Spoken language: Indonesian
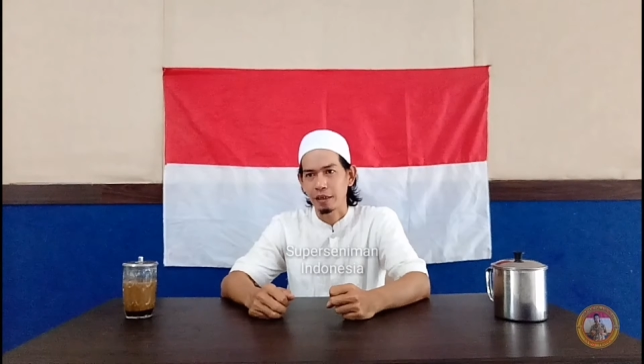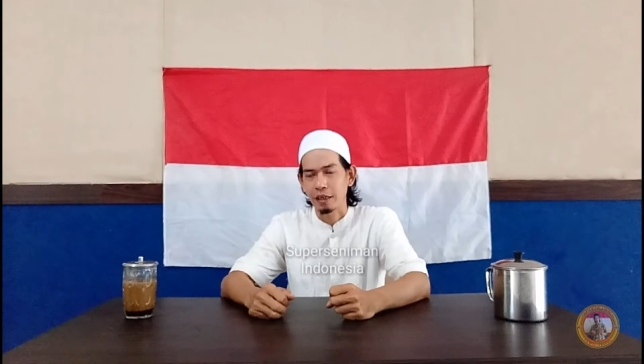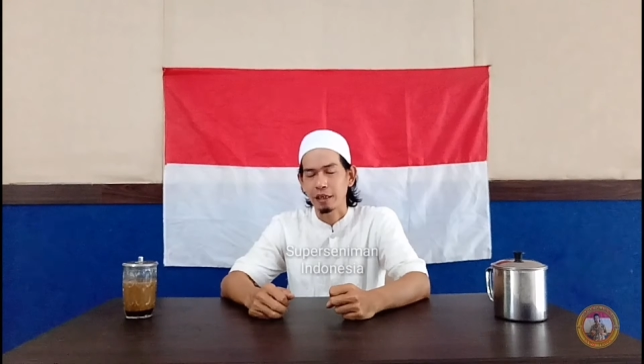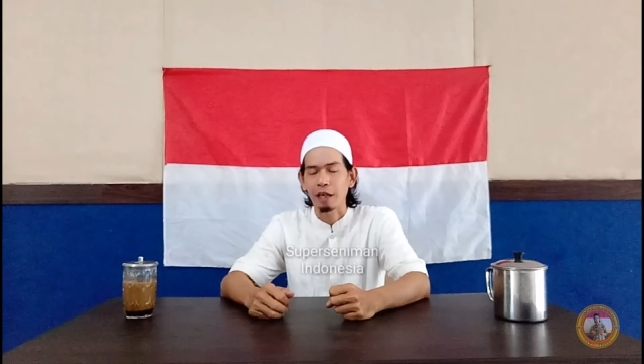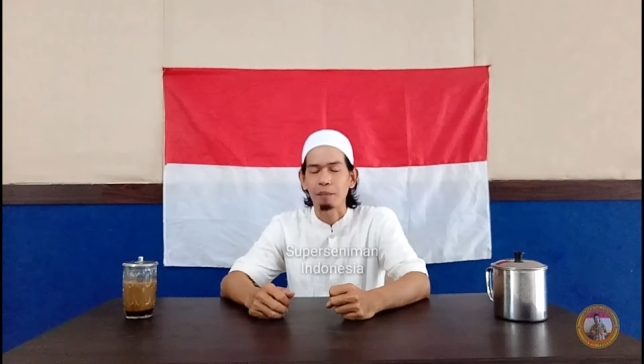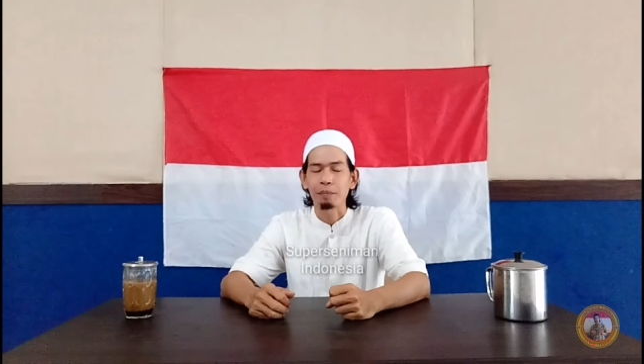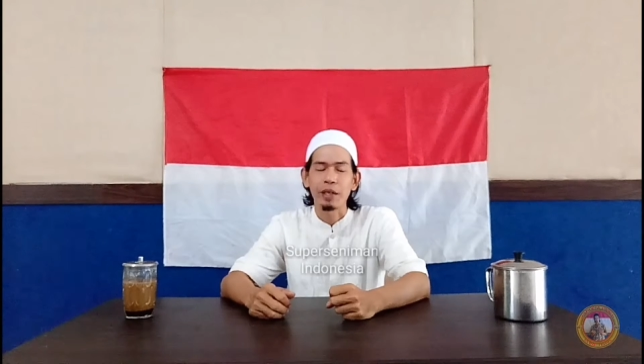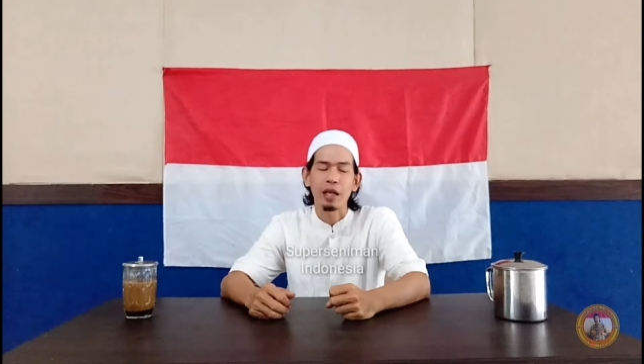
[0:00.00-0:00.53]

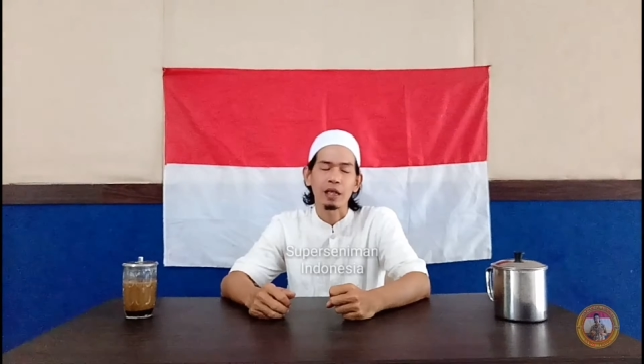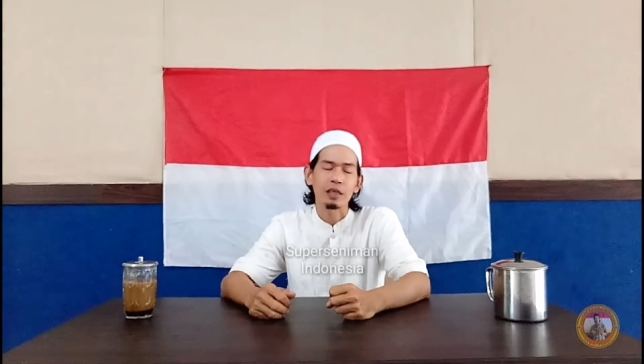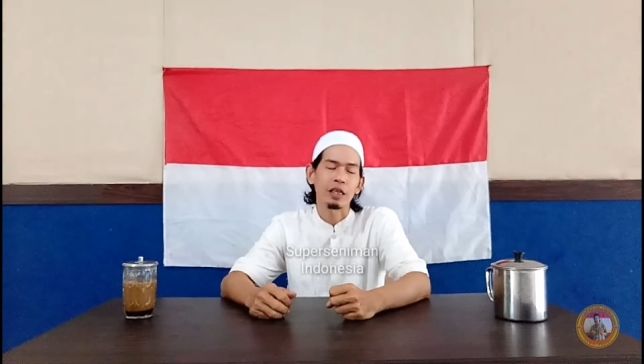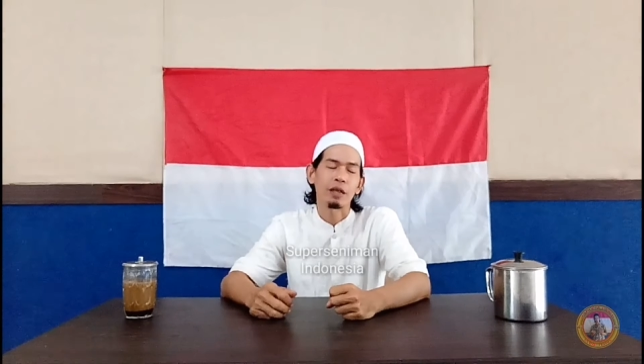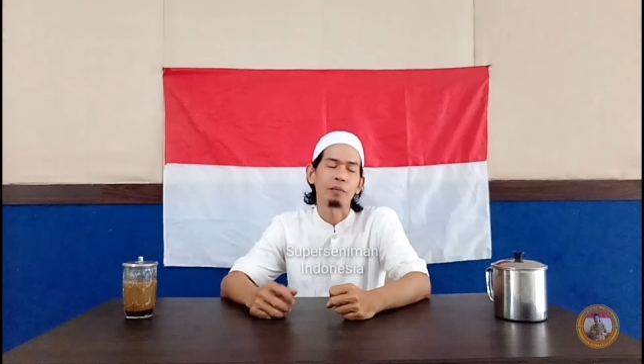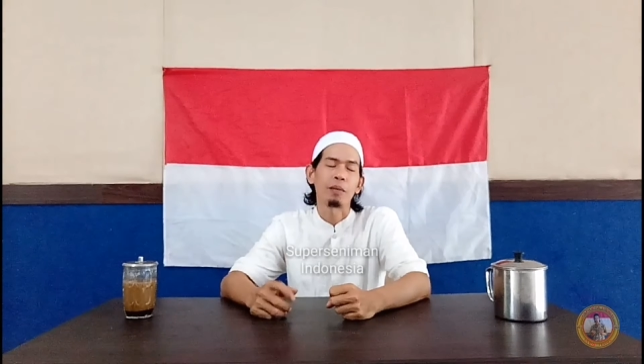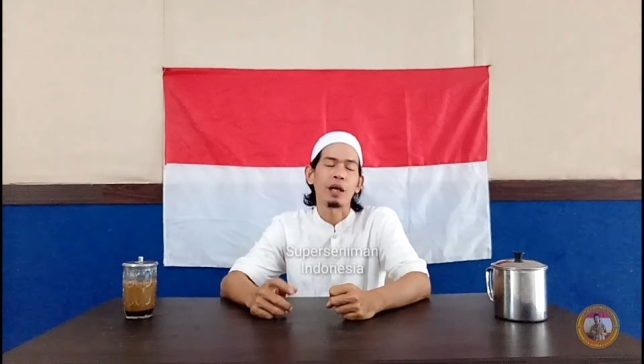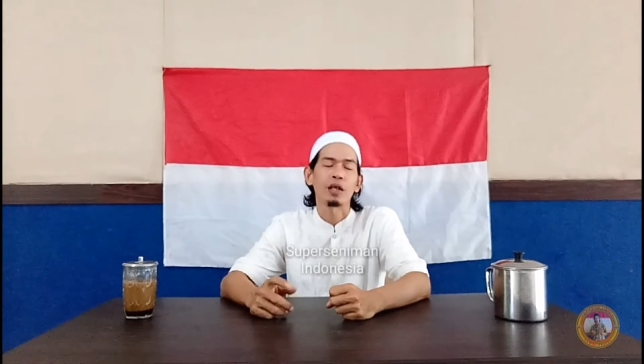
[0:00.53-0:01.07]
tetapi yang
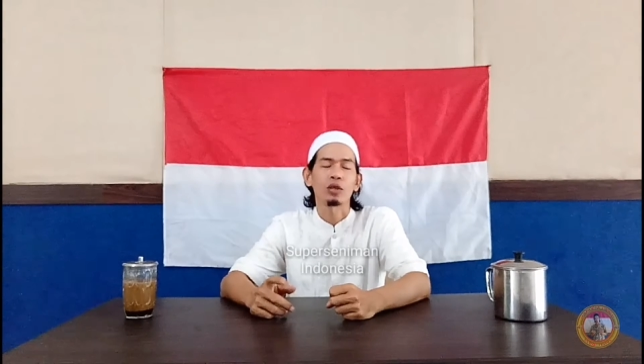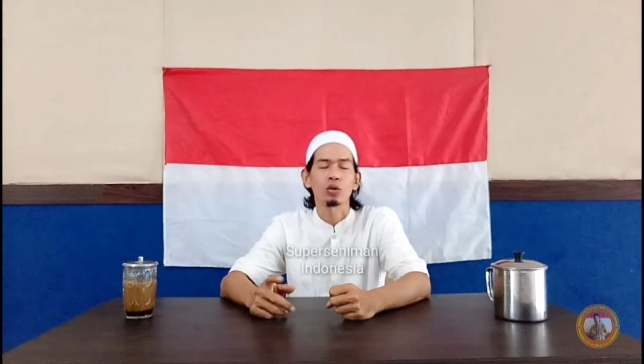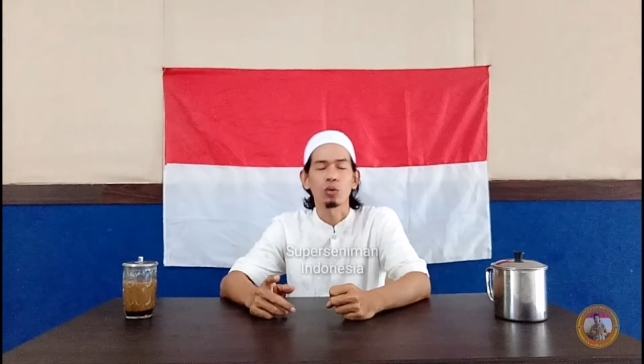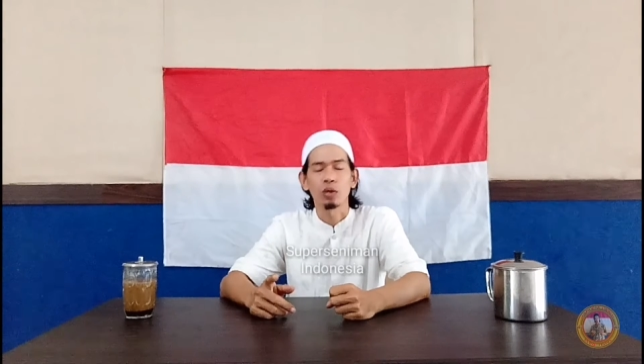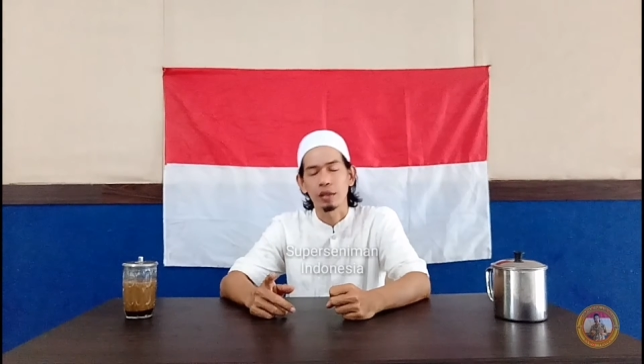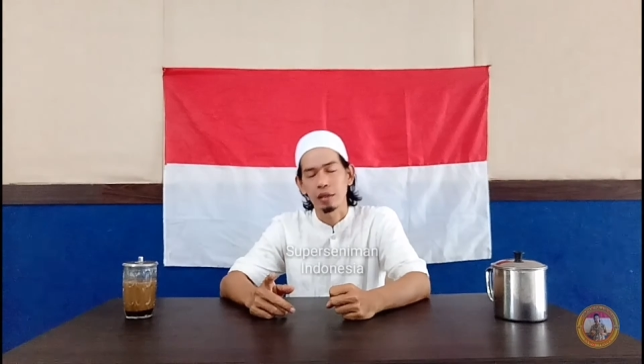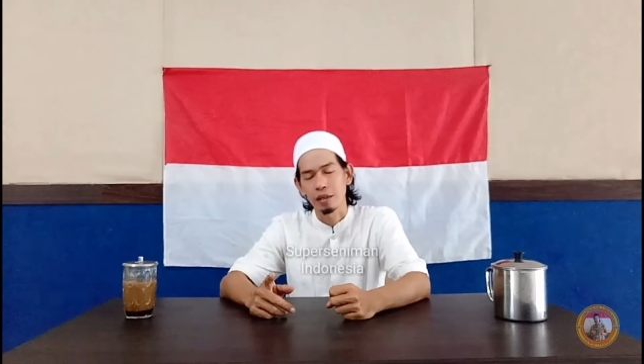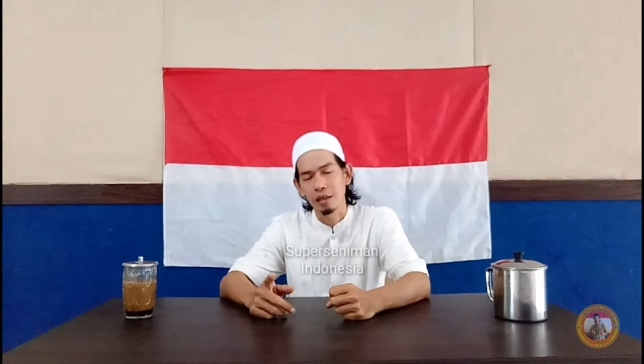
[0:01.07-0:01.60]
saya maksud
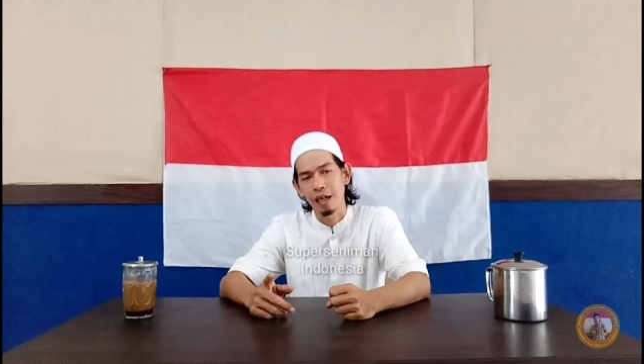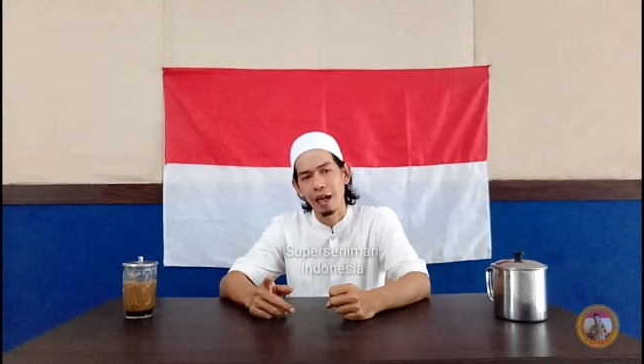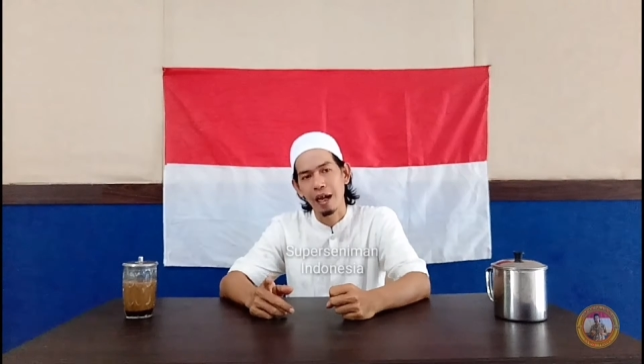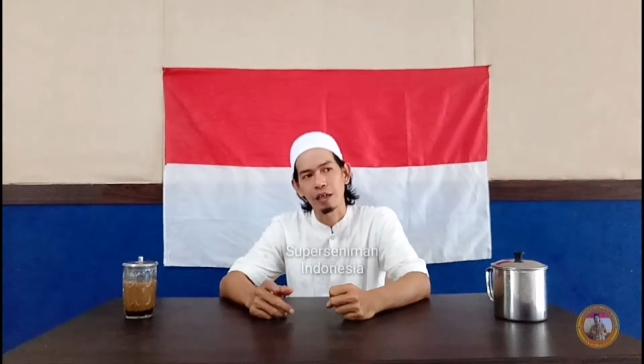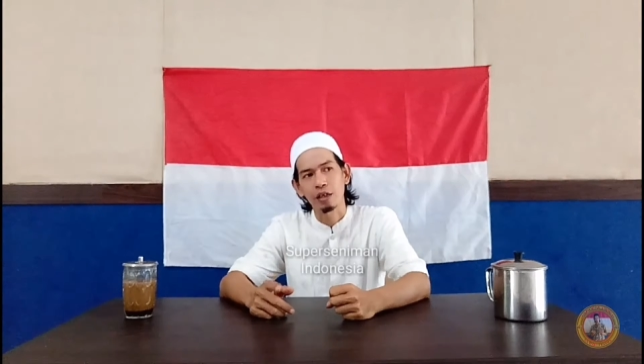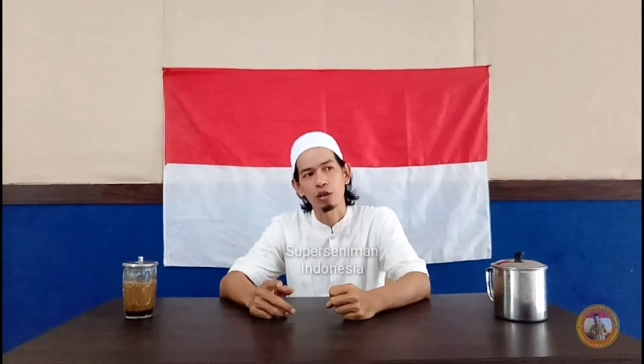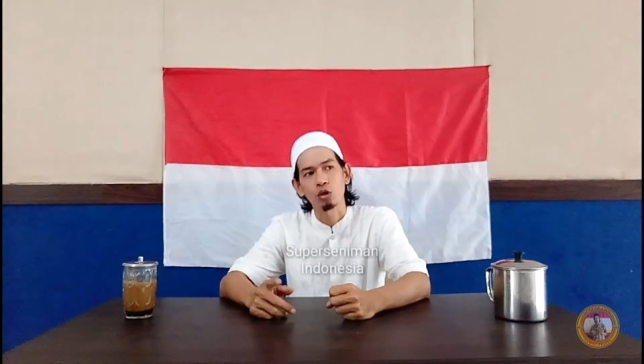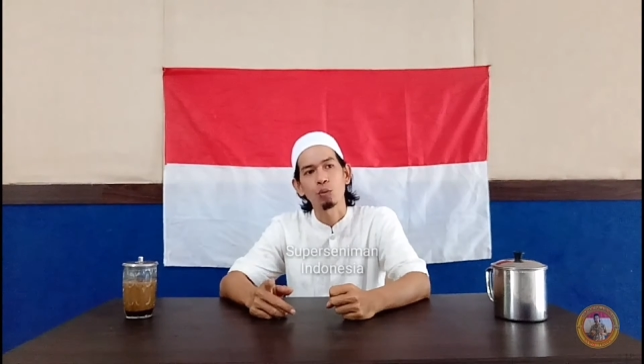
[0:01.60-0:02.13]
dengan